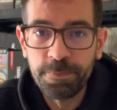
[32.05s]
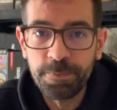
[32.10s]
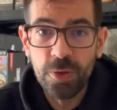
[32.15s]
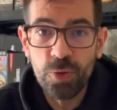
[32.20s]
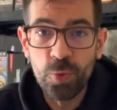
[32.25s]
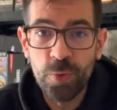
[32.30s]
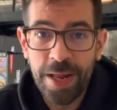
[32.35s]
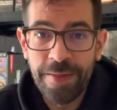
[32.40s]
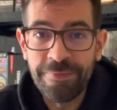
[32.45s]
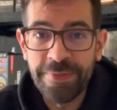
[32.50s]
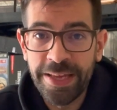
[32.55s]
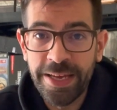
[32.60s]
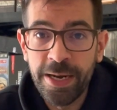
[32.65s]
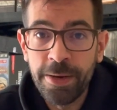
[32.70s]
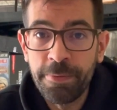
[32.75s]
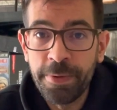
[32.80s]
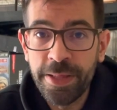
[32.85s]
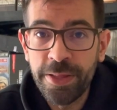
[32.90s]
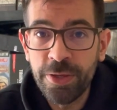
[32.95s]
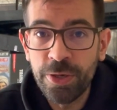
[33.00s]
Durante el
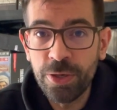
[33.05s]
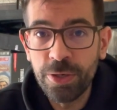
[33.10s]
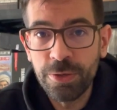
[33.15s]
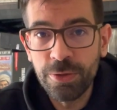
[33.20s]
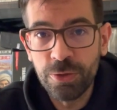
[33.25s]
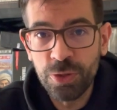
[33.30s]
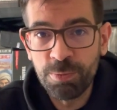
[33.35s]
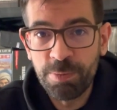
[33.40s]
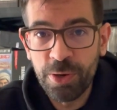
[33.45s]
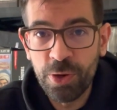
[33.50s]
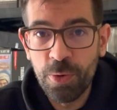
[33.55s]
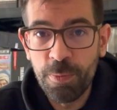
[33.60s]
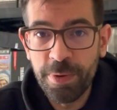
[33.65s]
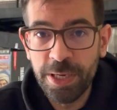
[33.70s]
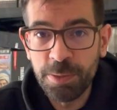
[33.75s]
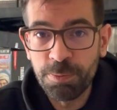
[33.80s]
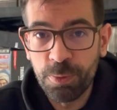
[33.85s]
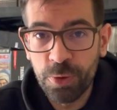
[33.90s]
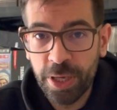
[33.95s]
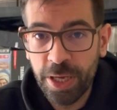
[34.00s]
vídeo no os
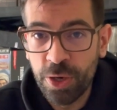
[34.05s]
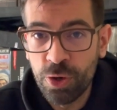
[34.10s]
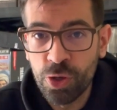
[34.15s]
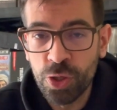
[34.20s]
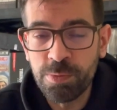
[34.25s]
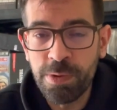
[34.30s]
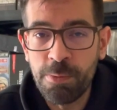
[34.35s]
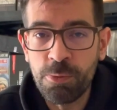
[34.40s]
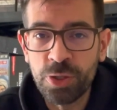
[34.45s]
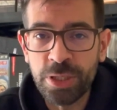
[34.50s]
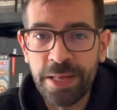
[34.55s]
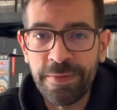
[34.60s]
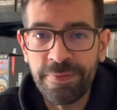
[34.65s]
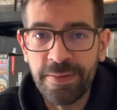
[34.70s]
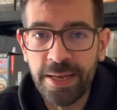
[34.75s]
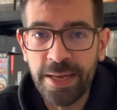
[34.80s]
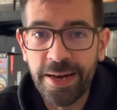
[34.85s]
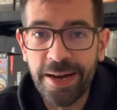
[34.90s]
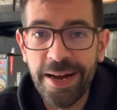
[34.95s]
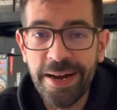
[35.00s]
preocupéis porque no os vamos a
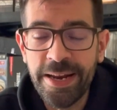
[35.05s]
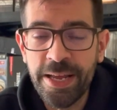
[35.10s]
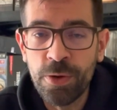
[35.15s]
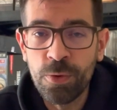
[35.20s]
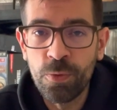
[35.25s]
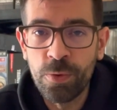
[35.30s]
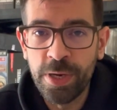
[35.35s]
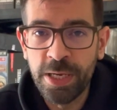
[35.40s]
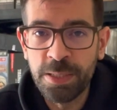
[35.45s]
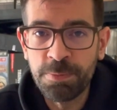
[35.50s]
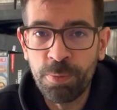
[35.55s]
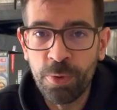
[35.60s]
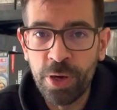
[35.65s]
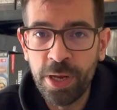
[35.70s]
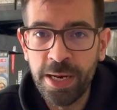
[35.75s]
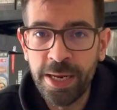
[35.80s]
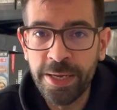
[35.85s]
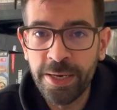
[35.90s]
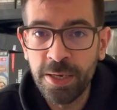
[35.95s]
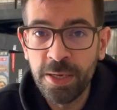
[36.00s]
hacer ningún
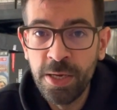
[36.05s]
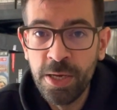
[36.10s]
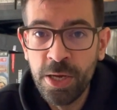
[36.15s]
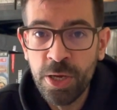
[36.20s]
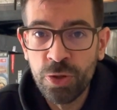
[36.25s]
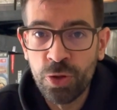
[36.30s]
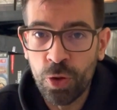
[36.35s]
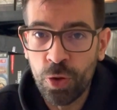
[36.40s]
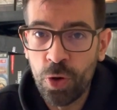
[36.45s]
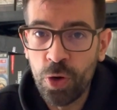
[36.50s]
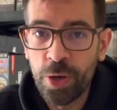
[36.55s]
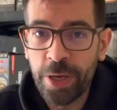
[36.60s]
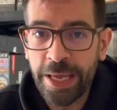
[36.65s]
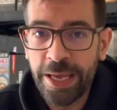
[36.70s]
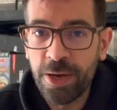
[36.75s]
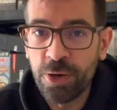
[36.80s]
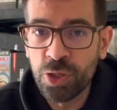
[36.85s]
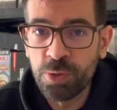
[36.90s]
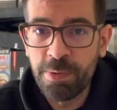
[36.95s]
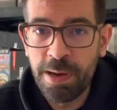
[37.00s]
spoiler, todo lo
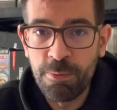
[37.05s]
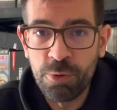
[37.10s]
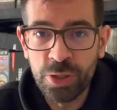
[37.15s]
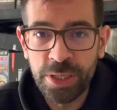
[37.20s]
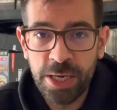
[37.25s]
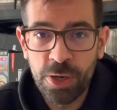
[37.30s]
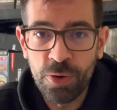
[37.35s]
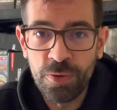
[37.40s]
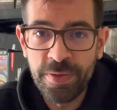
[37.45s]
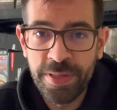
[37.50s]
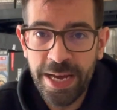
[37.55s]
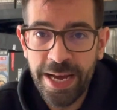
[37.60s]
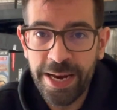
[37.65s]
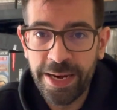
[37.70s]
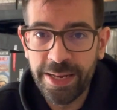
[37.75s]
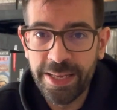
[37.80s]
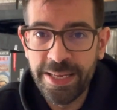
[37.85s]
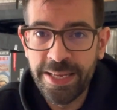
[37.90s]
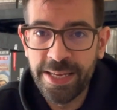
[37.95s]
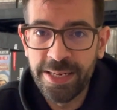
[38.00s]
que os vamos a
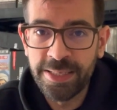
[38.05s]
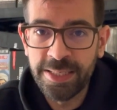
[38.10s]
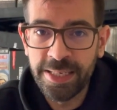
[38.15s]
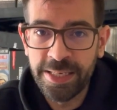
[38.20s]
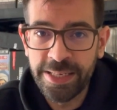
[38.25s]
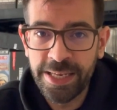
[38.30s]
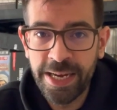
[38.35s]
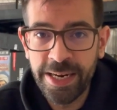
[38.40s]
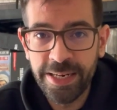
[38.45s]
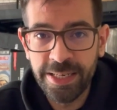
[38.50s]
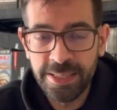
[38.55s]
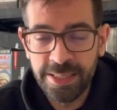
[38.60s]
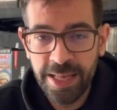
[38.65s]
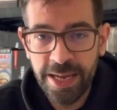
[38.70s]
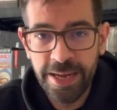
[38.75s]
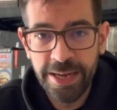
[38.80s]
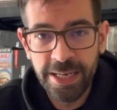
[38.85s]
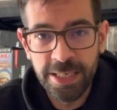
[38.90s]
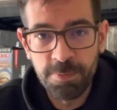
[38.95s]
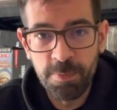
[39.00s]
contar y enseñar
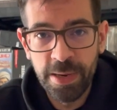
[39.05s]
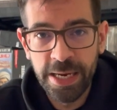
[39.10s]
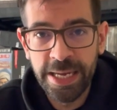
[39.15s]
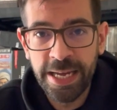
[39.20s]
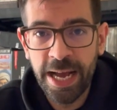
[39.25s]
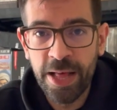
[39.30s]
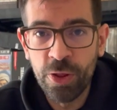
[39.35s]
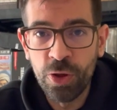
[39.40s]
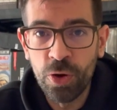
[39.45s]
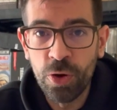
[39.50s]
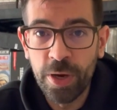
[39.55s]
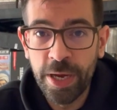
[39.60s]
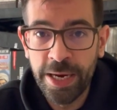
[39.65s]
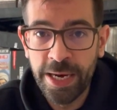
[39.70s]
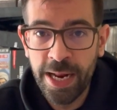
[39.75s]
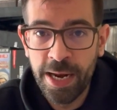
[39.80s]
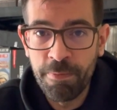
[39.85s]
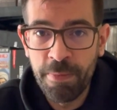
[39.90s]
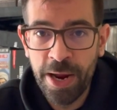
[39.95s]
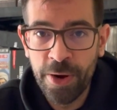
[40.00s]
está explicado en
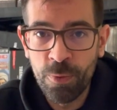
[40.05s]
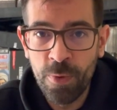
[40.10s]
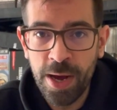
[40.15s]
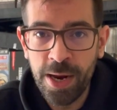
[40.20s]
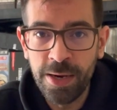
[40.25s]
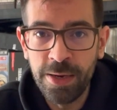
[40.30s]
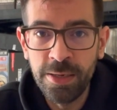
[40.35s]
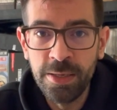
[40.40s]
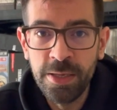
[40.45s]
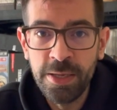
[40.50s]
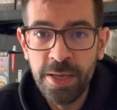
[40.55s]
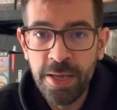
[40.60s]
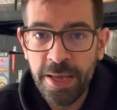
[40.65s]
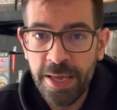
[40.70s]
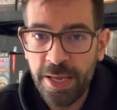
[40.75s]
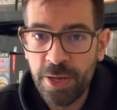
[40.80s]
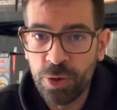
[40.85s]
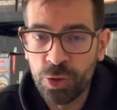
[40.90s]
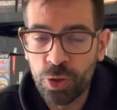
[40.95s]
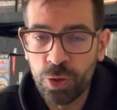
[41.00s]
el manual
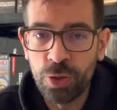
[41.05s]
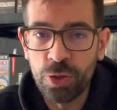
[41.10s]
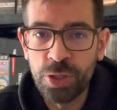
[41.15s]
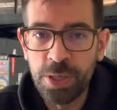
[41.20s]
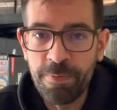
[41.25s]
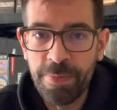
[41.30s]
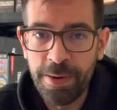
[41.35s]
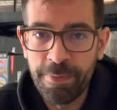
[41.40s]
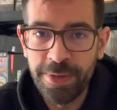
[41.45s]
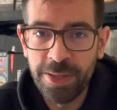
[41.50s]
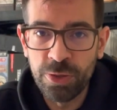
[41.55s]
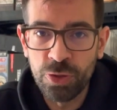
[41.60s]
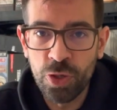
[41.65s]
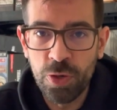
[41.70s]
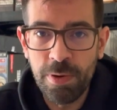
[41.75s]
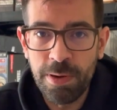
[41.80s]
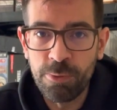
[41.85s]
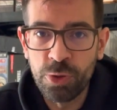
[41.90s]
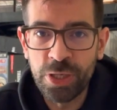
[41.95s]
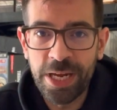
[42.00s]
y nosotros simplemente os lo
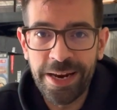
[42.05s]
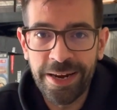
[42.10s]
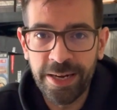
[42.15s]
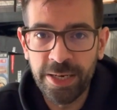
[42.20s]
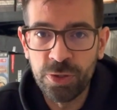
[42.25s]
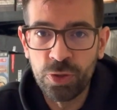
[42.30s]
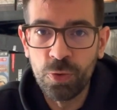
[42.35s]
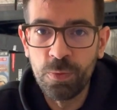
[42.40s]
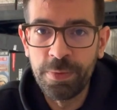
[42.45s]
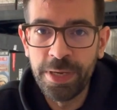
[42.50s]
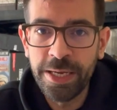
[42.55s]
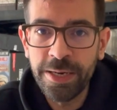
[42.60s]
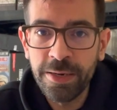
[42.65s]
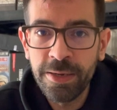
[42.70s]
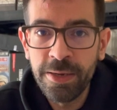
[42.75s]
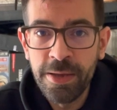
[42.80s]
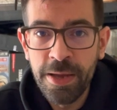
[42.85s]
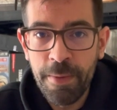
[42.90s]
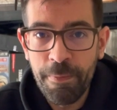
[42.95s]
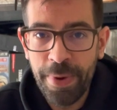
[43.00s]
vamos a resumir
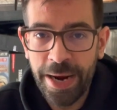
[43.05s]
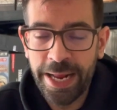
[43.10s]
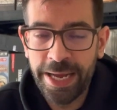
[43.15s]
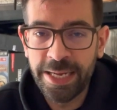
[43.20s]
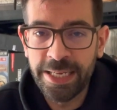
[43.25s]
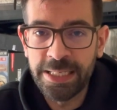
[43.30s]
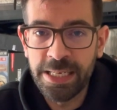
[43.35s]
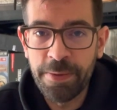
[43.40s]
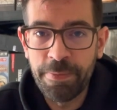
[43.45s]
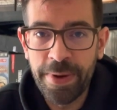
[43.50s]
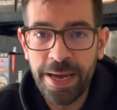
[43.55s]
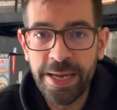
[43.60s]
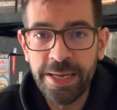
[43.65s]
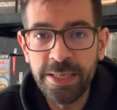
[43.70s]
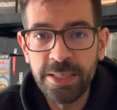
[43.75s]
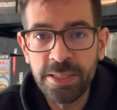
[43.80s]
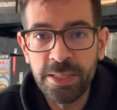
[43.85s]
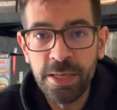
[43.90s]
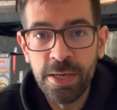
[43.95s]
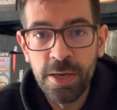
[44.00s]
para que
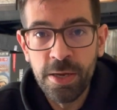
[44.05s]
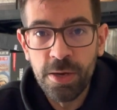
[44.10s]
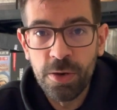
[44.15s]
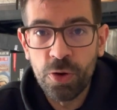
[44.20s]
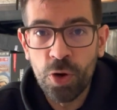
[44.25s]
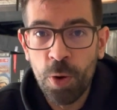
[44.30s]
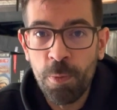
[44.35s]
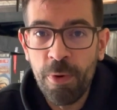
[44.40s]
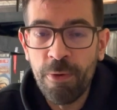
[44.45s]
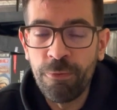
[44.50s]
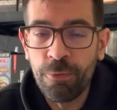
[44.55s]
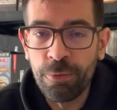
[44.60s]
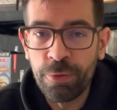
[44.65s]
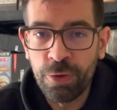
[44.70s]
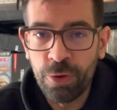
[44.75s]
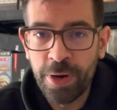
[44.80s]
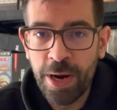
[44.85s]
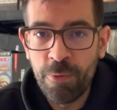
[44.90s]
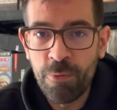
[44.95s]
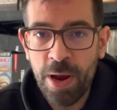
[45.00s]
sepáis cómo
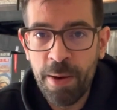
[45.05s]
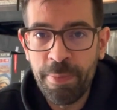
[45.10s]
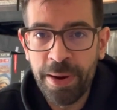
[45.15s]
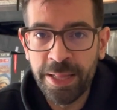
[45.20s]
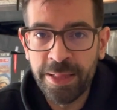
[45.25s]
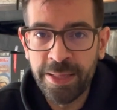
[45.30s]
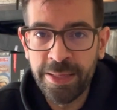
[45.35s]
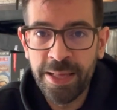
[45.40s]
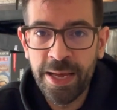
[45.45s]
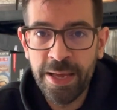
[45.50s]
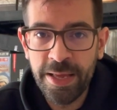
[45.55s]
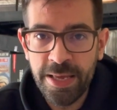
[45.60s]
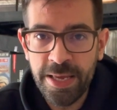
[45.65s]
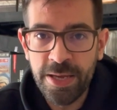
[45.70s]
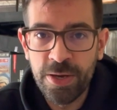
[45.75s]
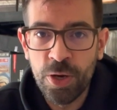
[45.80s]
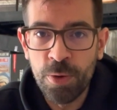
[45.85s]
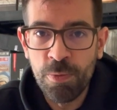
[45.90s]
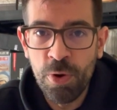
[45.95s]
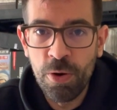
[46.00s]
funciona una partida
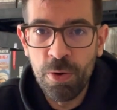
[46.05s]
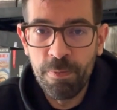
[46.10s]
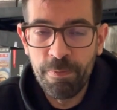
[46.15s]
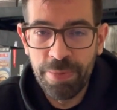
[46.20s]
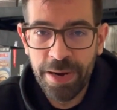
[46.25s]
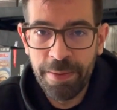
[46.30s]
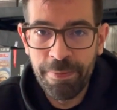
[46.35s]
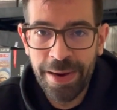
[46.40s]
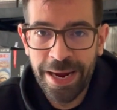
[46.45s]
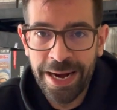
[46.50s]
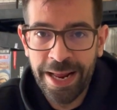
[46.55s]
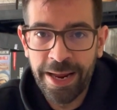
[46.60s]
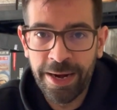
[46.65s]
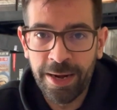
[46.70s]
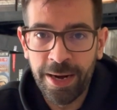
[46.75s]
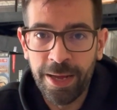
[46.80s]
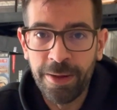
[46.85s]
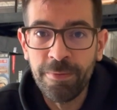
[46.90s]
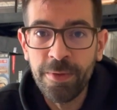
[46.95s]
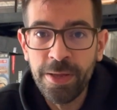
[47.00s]
y cómo
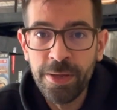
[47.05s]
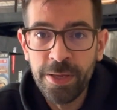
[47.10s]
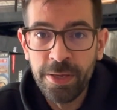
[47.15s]
prepararla.